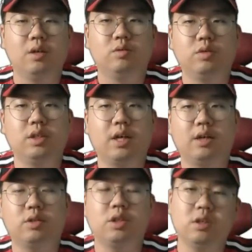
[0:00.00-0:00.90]

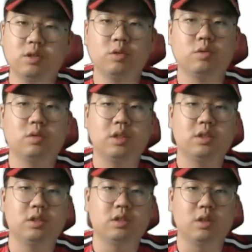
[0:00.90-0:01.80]
우리가 최채영 선수도
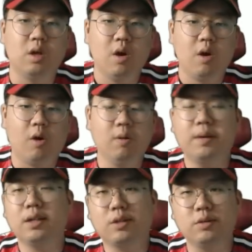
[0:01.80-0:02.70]
사실은
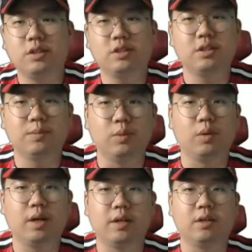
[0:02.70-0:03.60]
얼마나 던질지는
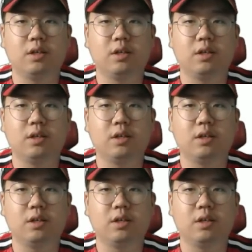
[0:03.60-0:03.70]
몰라요.